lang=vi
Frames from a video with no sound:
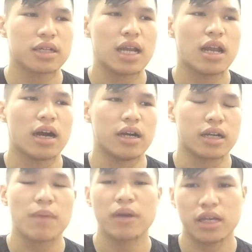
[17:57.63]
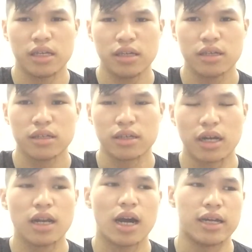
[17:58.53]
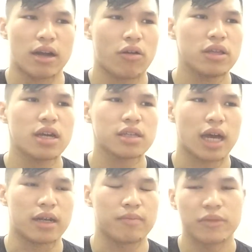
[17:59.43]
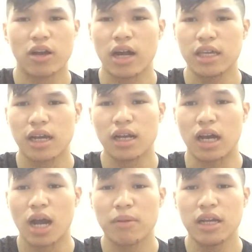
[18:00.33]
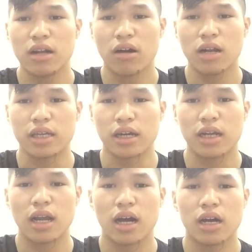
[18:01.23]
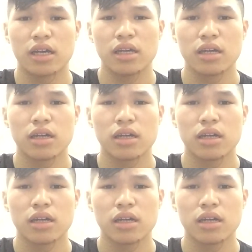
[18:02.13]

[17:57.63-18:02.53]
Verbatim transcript: lời góp ý, những cái lời nói chân thành. Có thể những cái lời góp ý đó là những cái lời